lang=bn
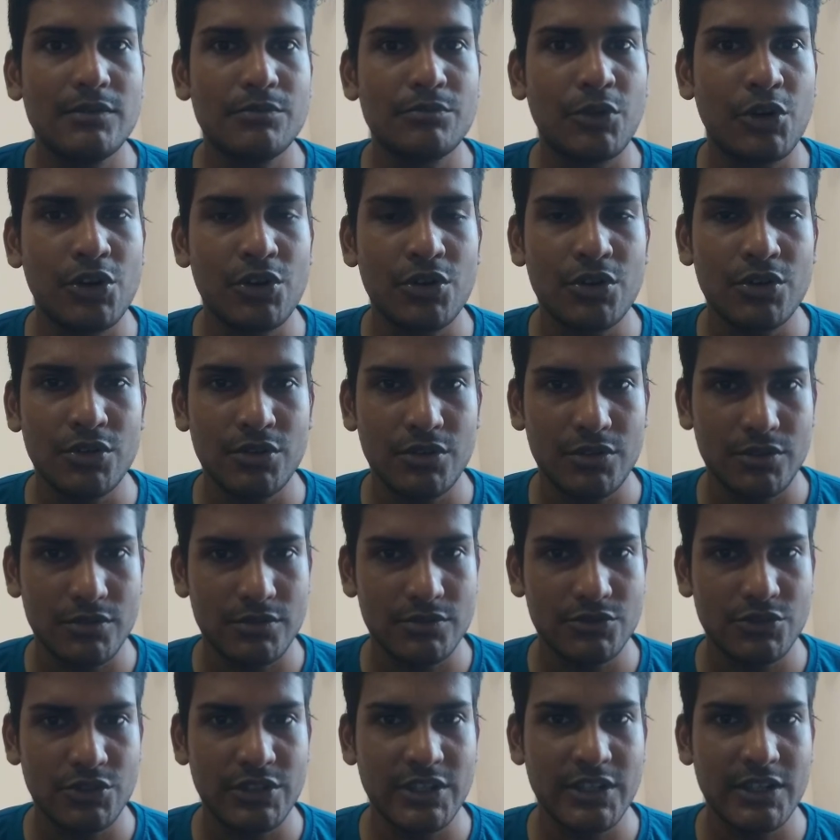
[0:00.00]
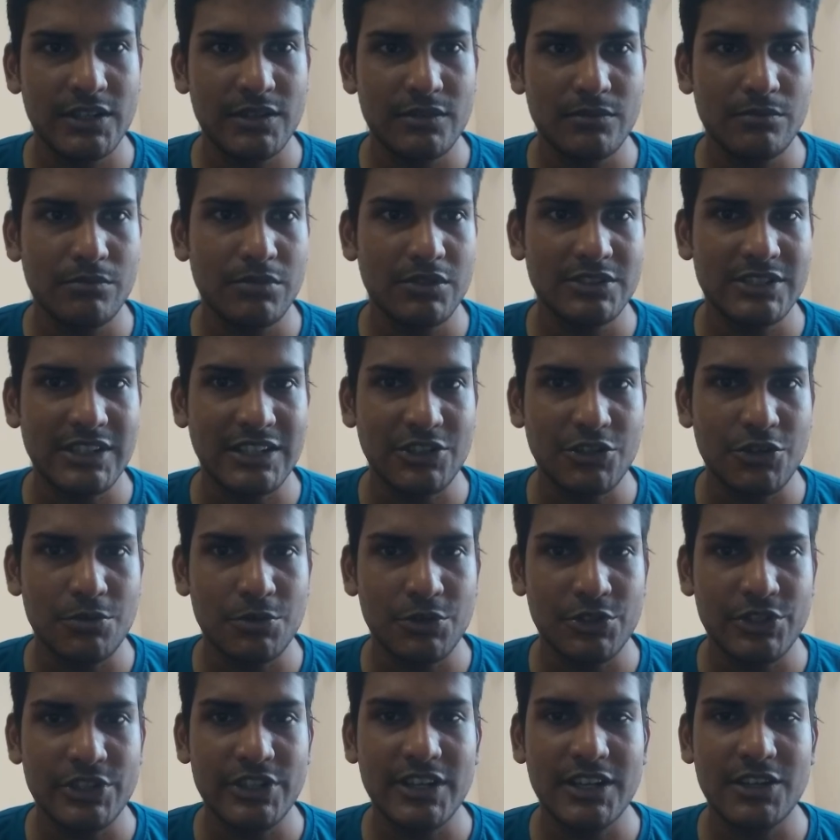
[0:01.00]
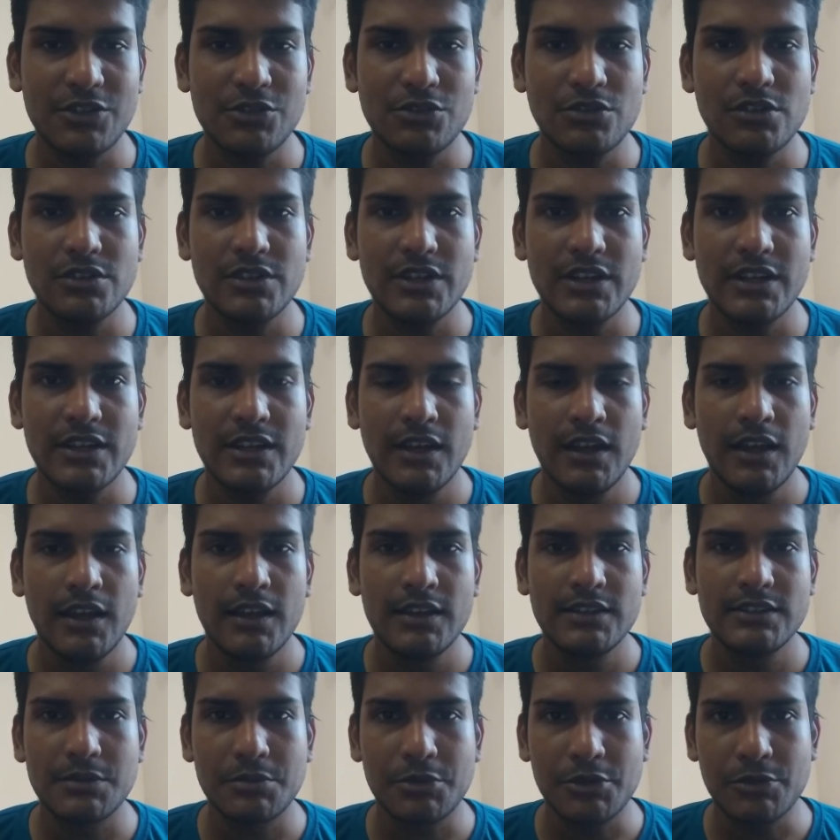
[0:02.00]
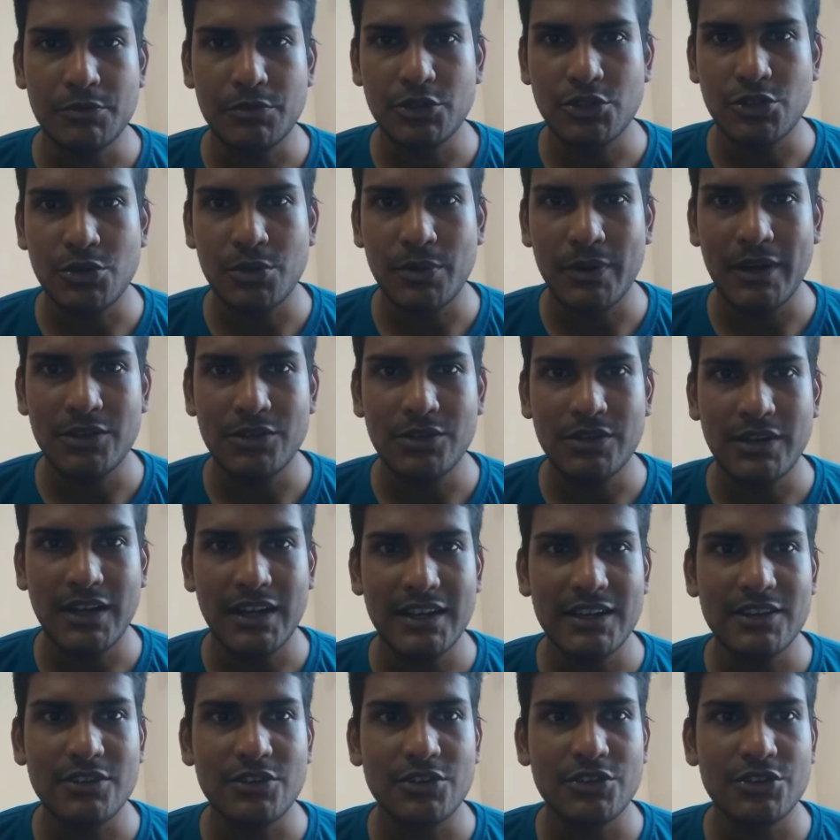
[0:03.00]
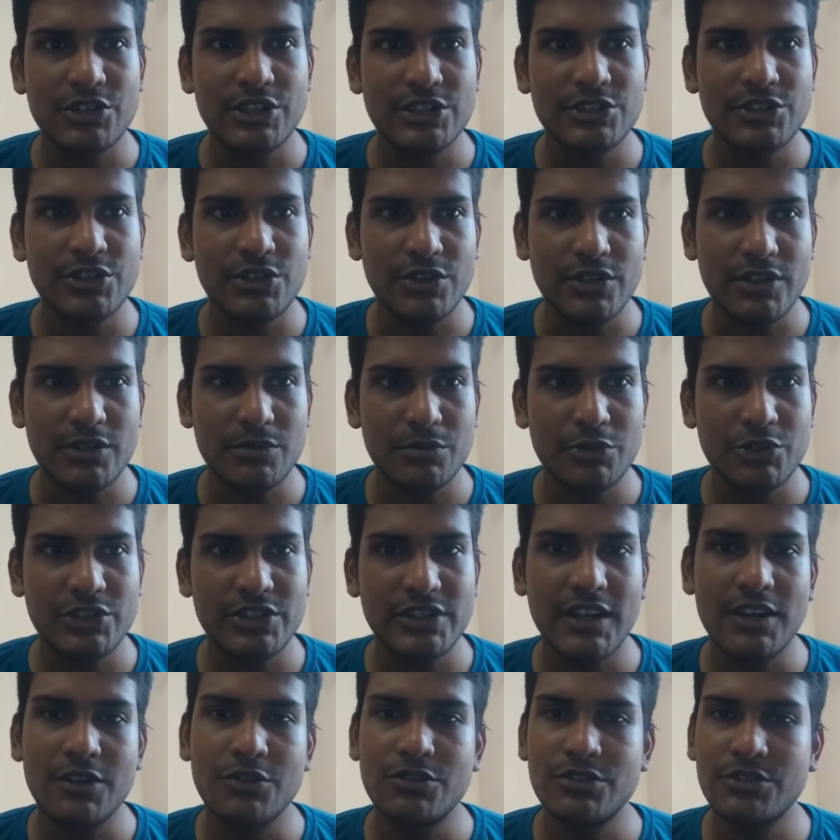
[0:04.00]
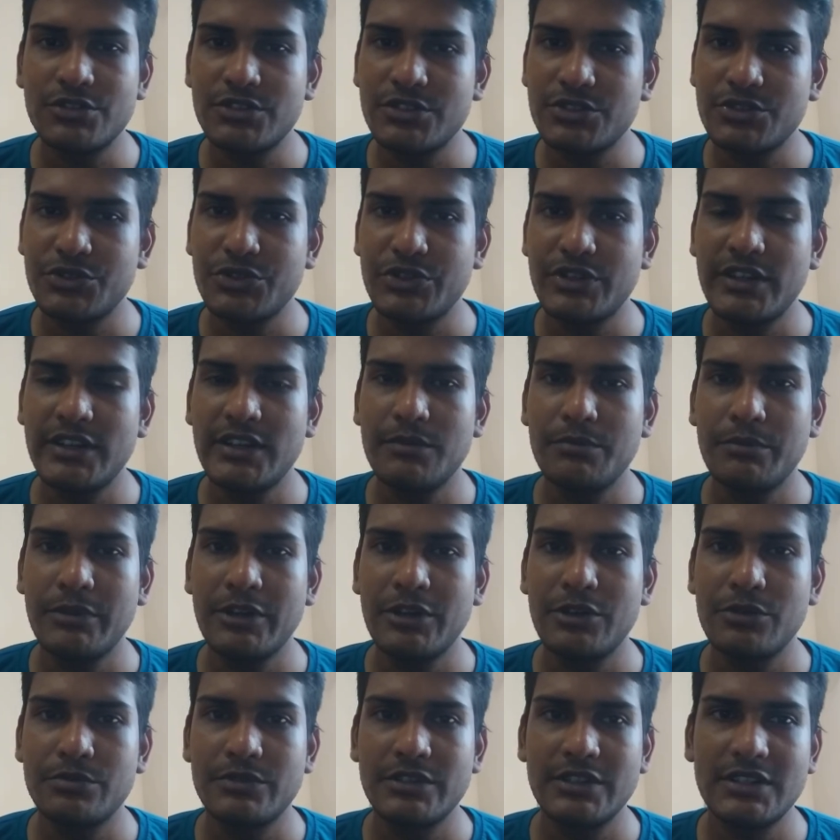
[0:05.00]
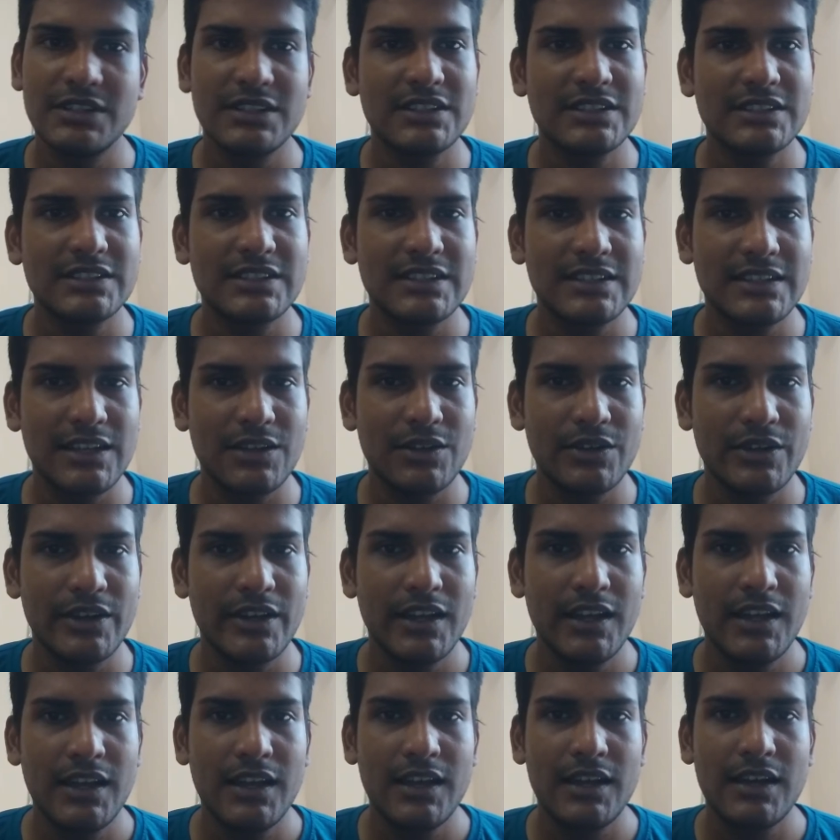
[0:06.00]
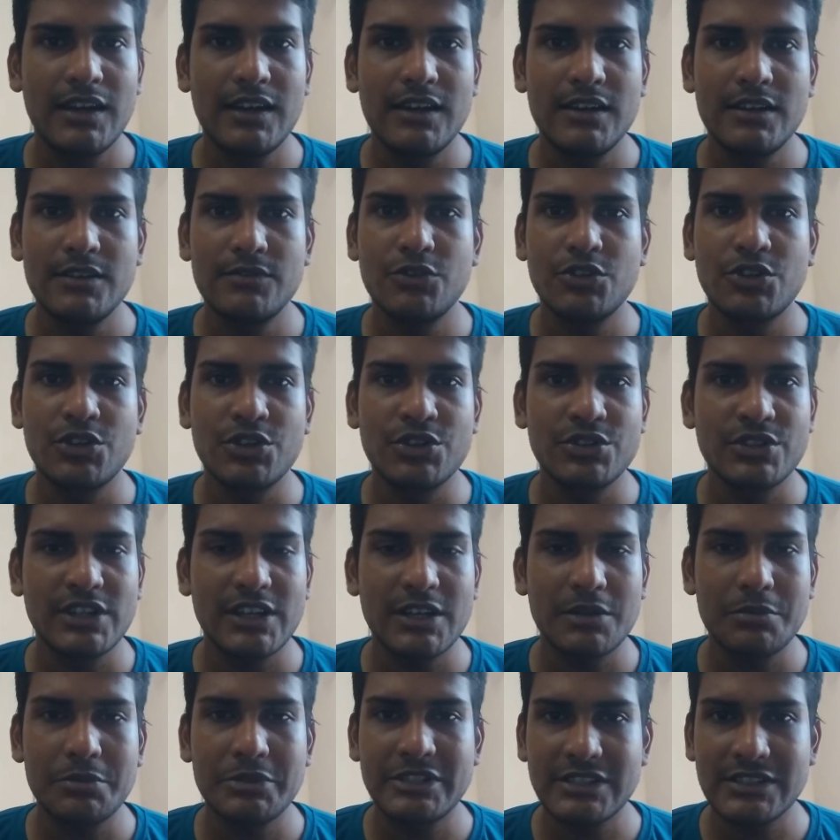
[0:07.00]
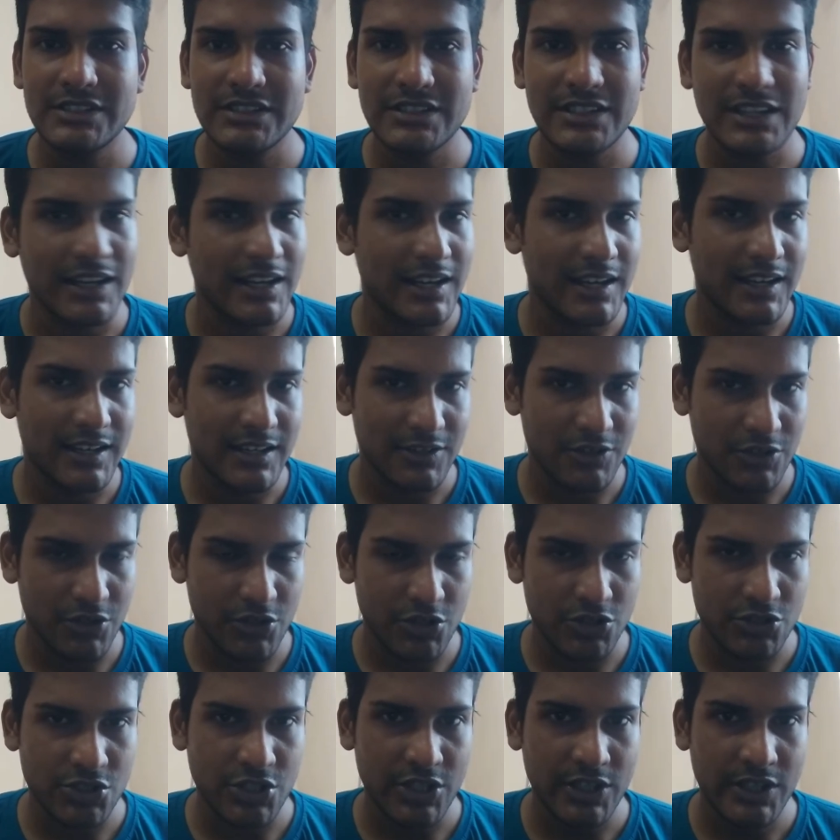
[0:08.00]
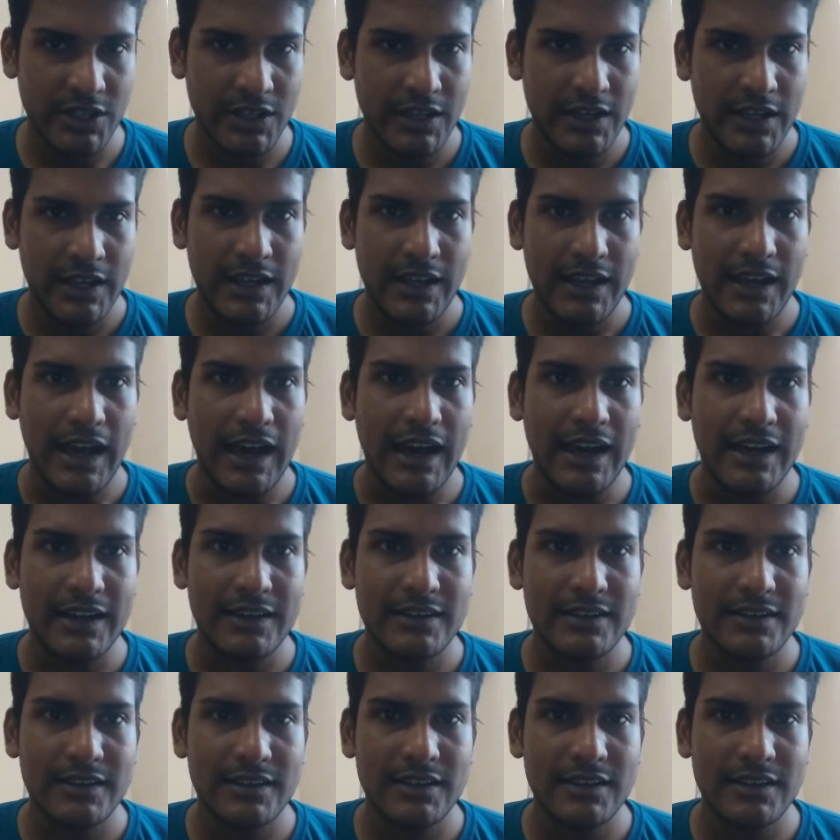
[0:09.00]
বড় যদি জাতীয় পত্রিকাগুলোতে যেমন প্রথম আলো কালের কণ্ঠ এই ধরনের পত্রিকাগুলোতে যদি বিজ্ঞপ্তি দিতে যায় তাহলে পনেরো থেকে বিশ হাজার টাকা খরচ হয় আর